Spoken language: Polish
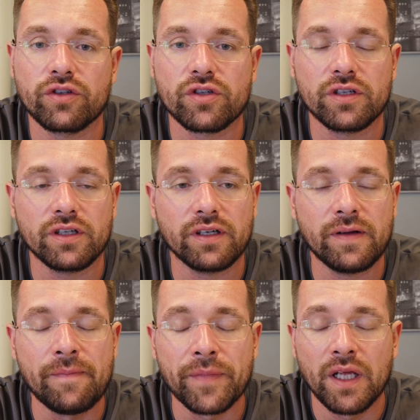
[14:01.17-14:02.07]

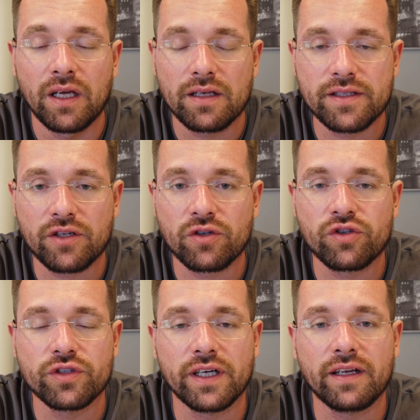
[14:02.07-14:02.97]
czy
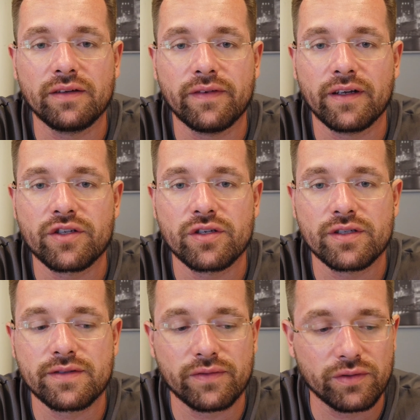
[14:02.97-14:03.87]
zacząć nagrywać
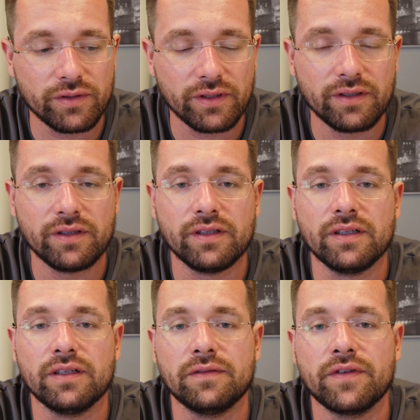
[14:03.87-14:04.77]
swój y,